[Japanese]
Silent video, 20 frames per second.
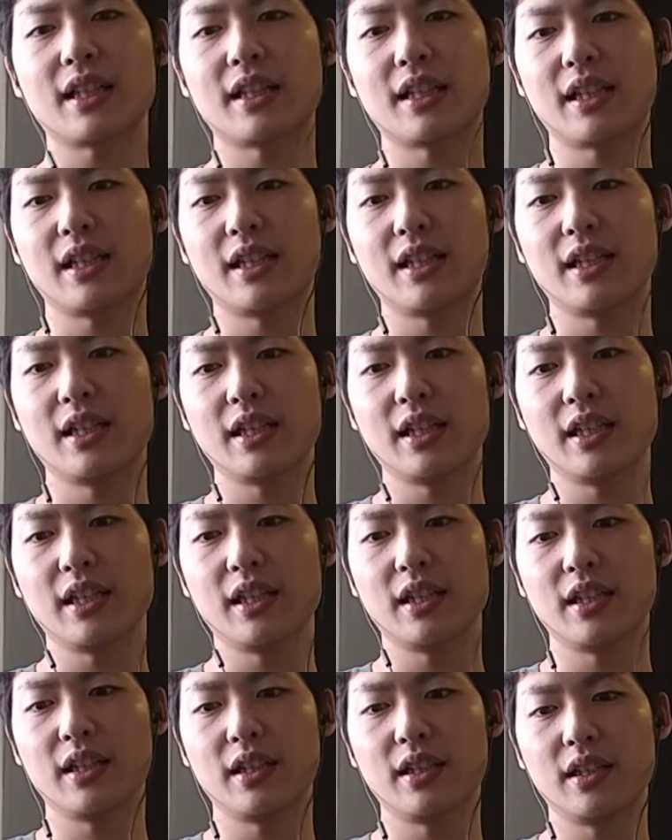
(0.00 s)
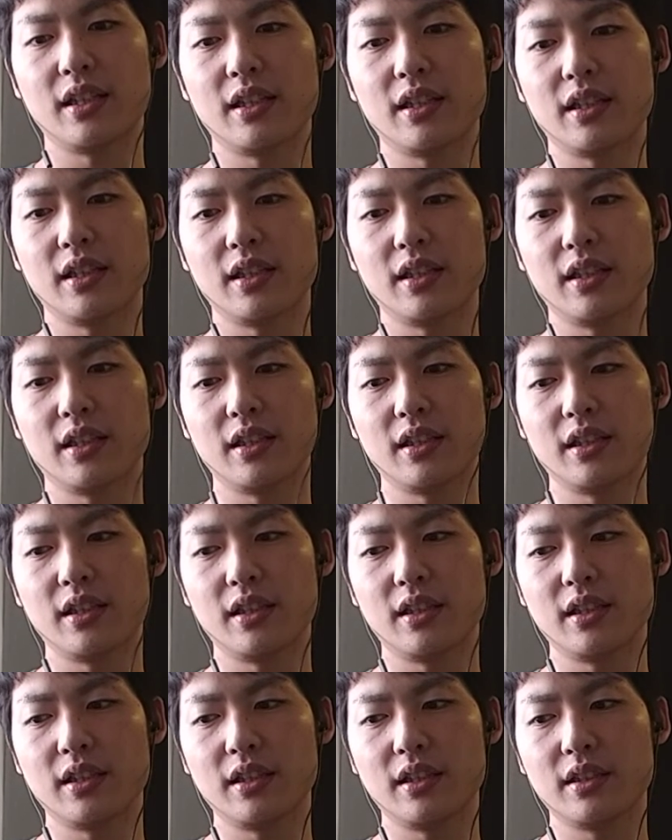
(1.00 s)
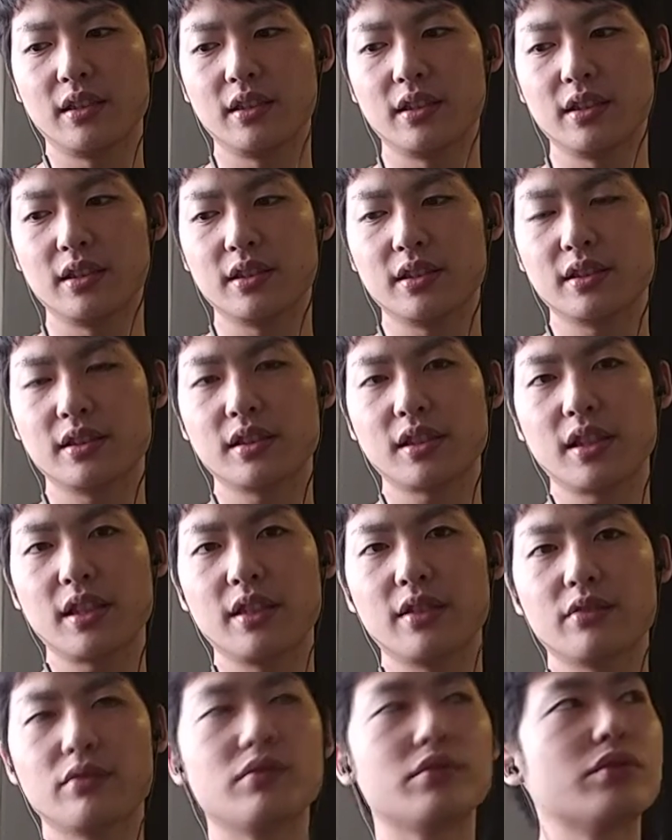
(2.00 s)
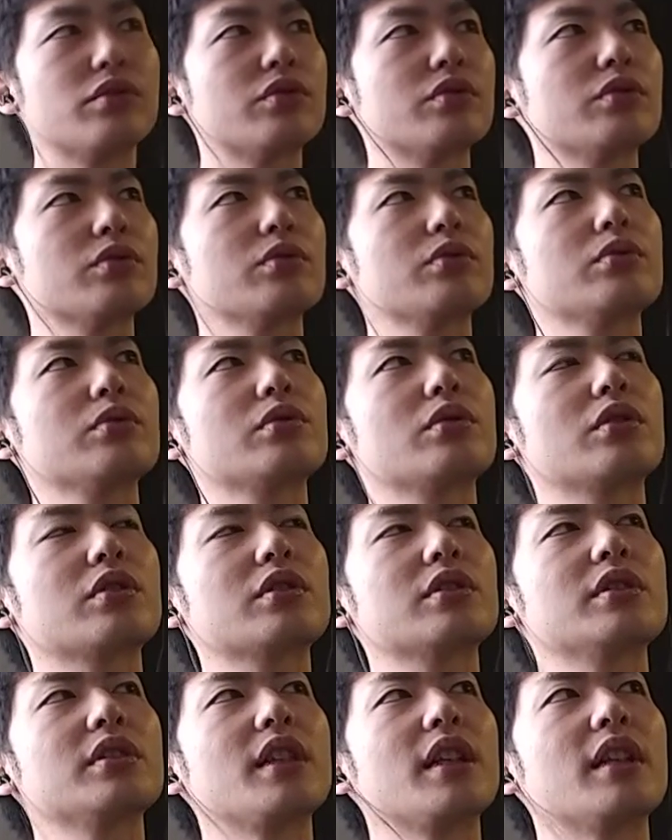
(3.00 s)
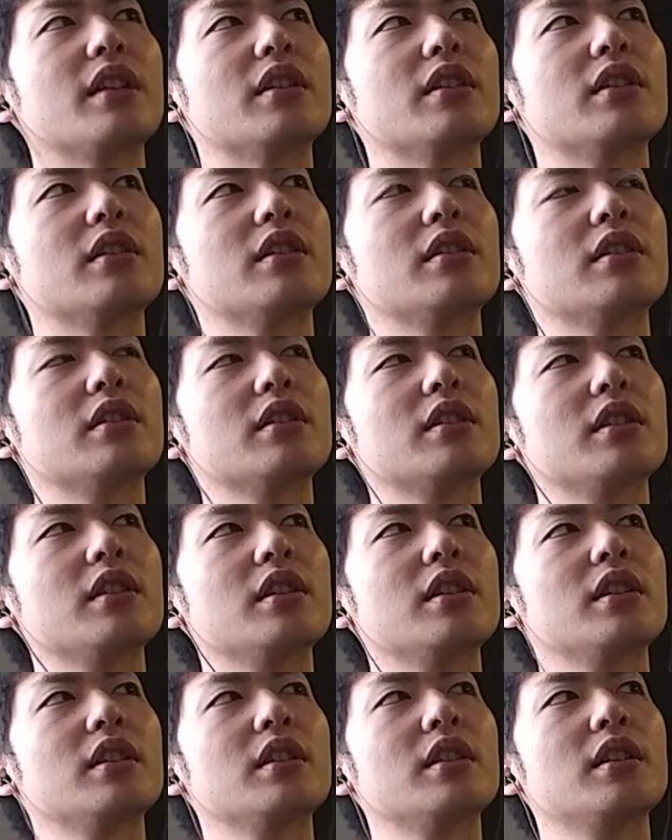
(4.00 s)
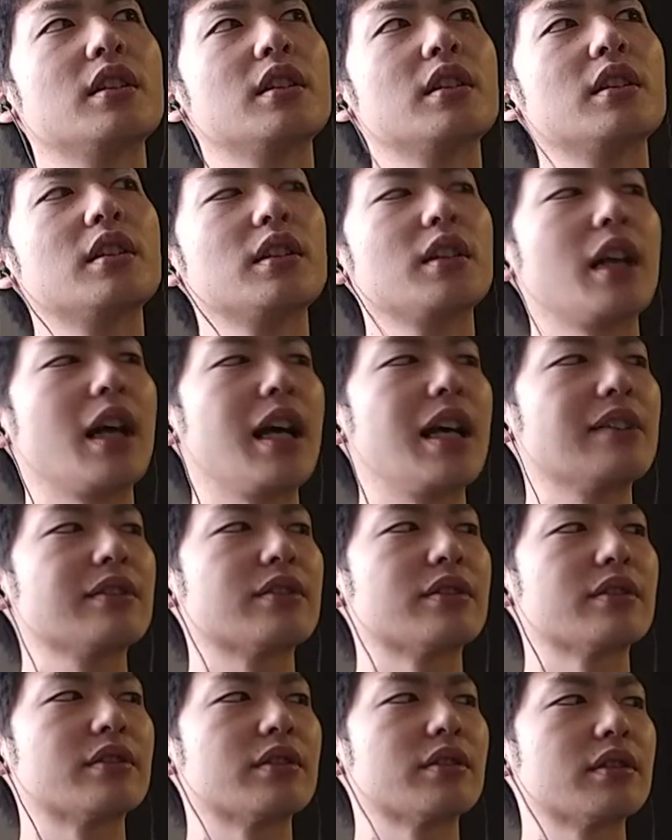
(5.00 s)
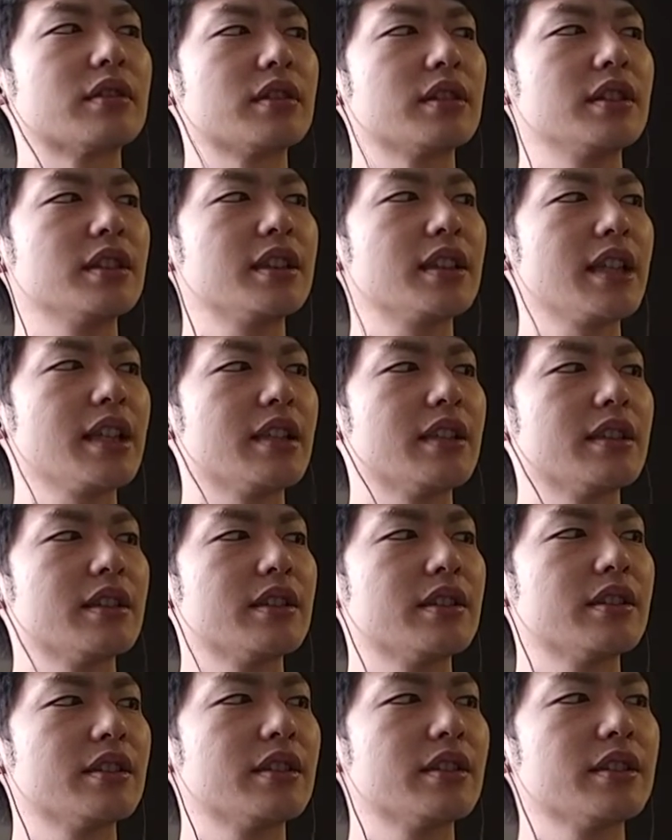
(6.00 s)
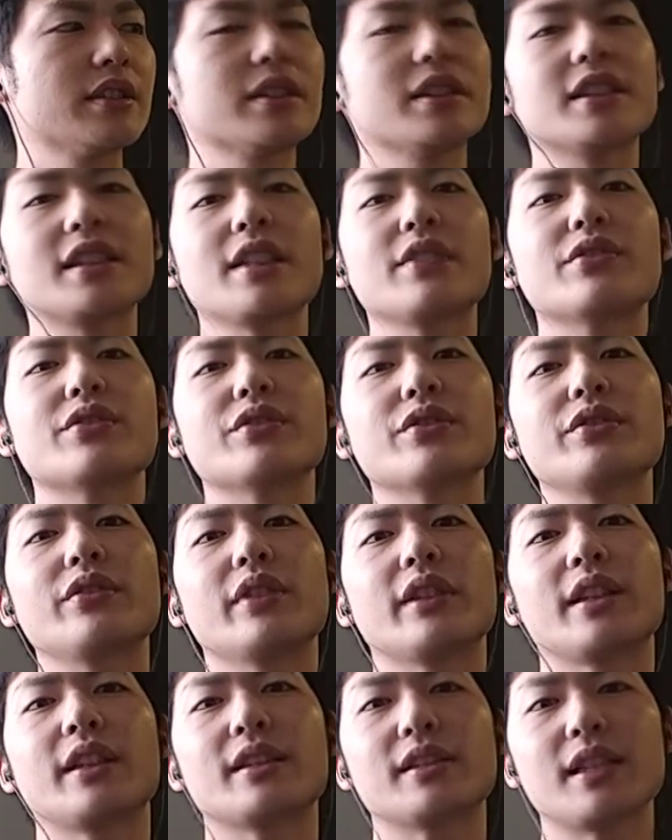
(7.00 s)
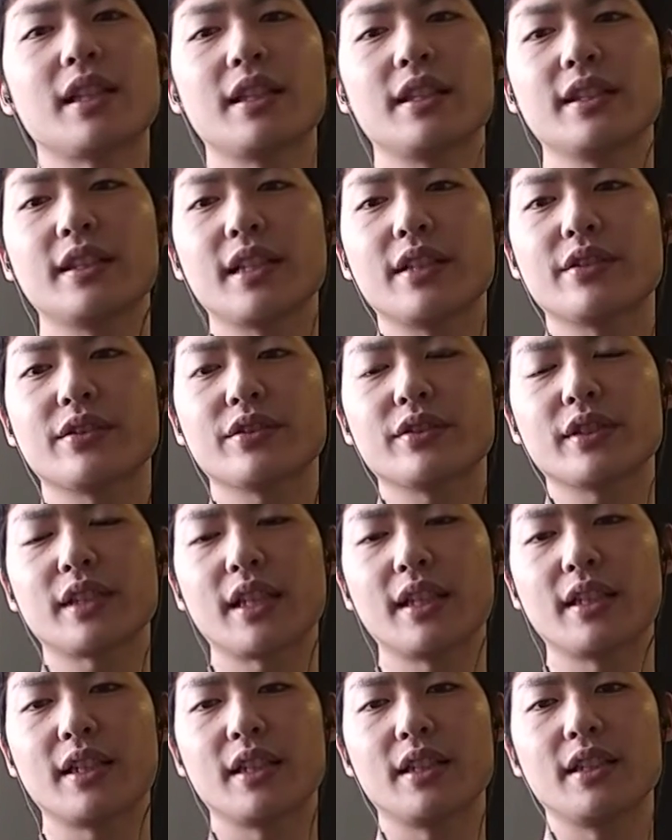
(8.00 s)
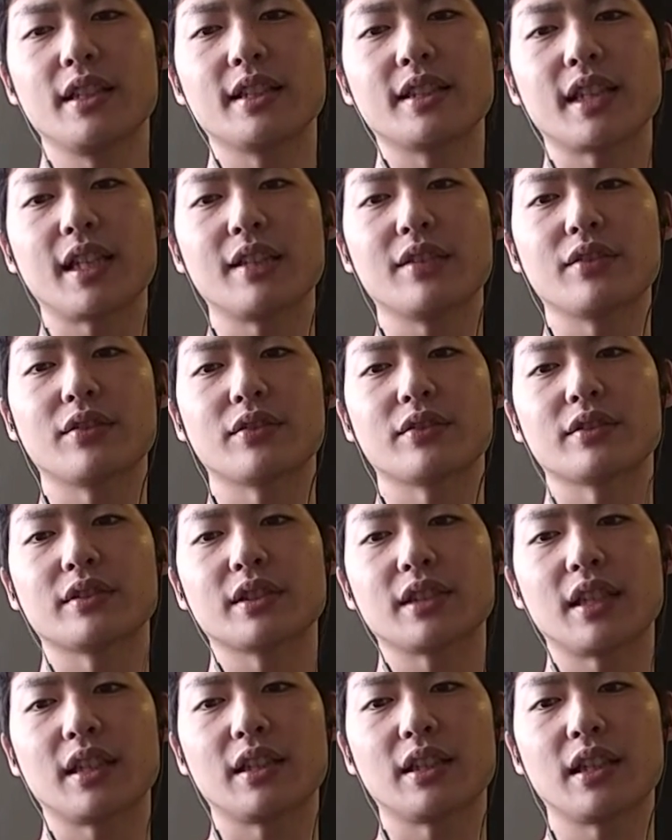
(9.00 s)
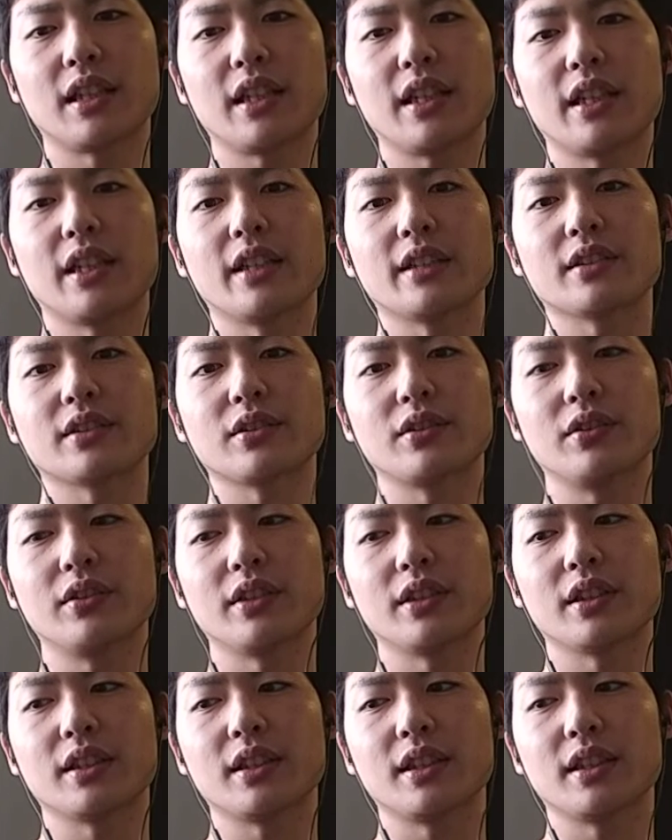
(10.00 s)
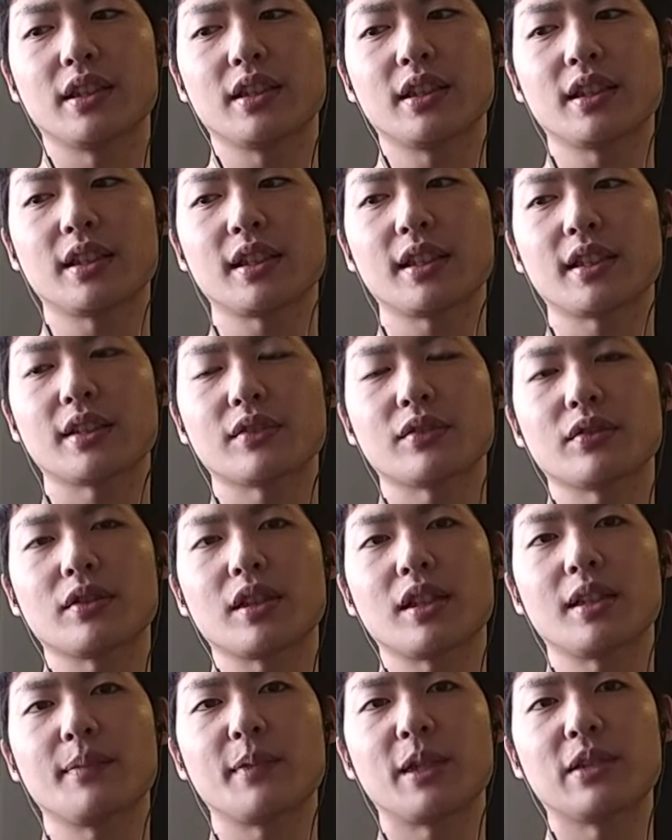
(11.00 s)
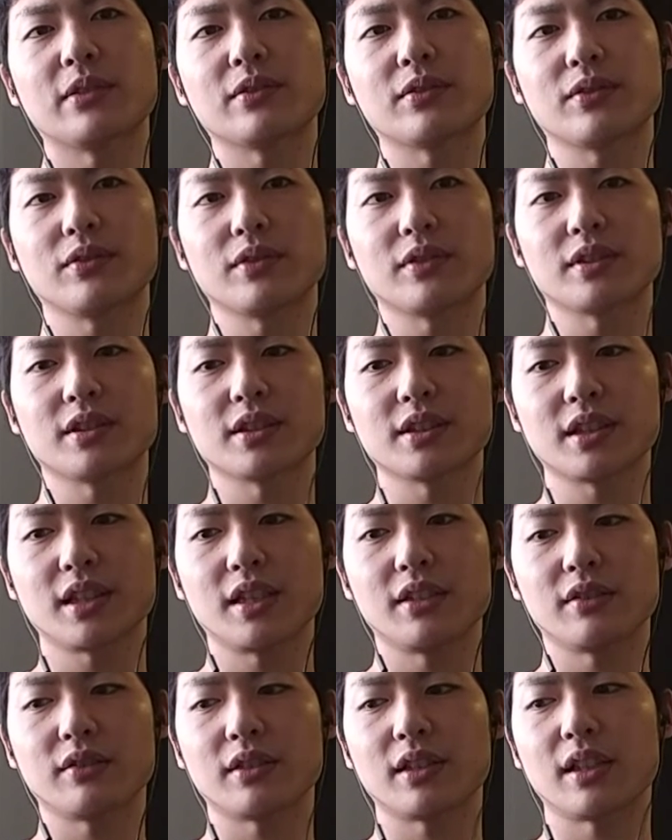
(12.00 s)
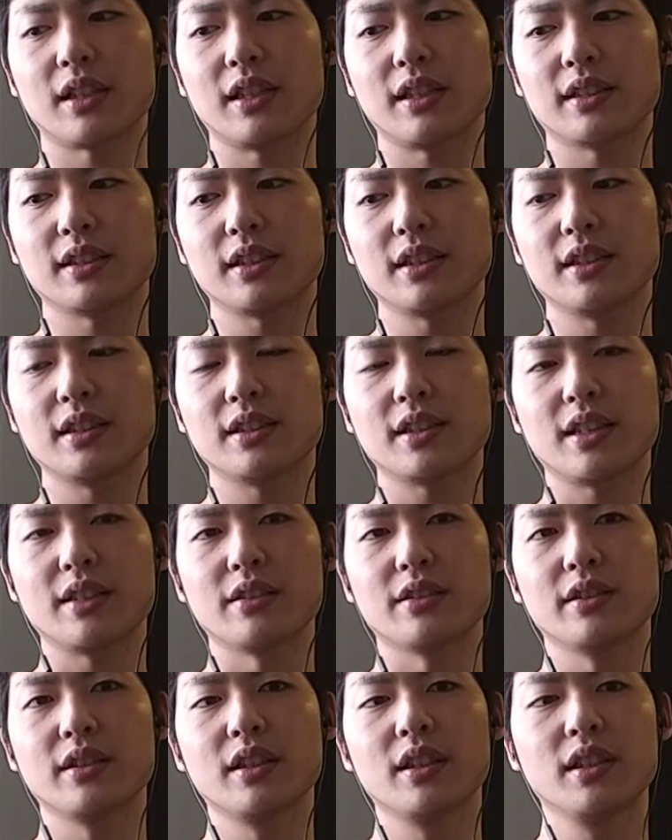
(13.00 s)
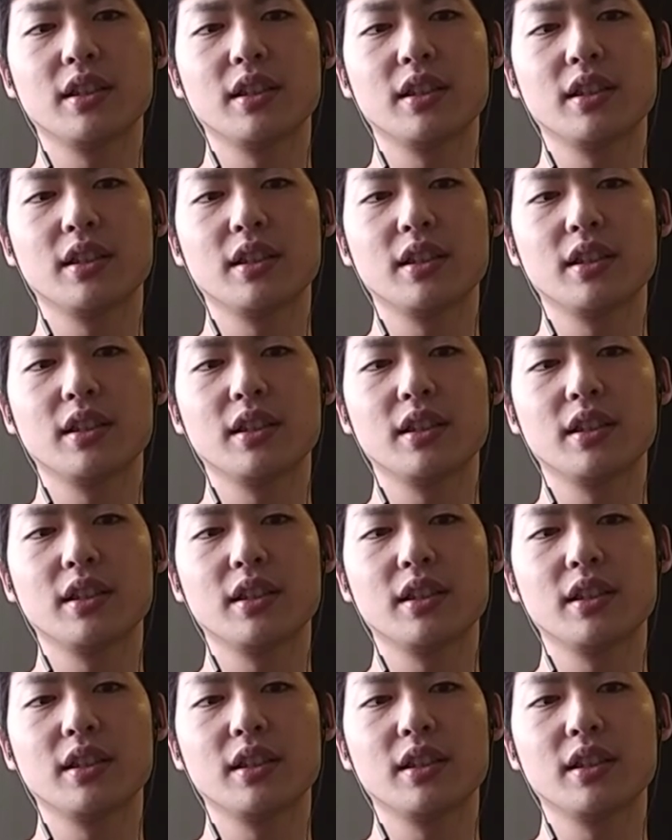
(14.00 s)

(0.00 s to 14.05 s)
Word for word: から、えー、にせんじゅうろくねん、あ、そうです、にせんじゅうよねんですね。にせんじゅうさんねんにせんドルつけて、すごいって言って、ただそこからマウントゴックス事件とかがあって、にせん